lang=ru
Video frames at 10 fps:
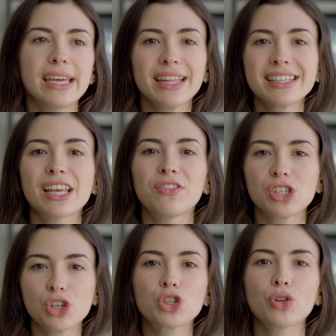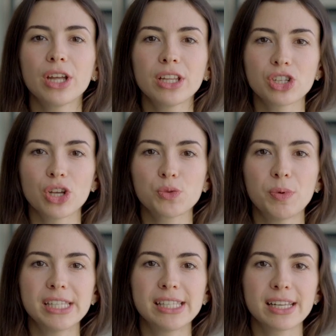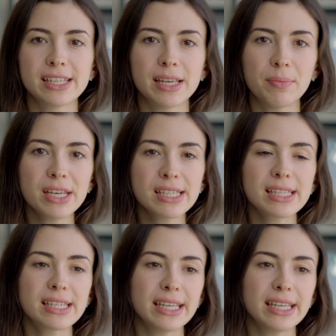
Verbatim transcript: И это, соответственно, что я должна успеть сделать за месяц.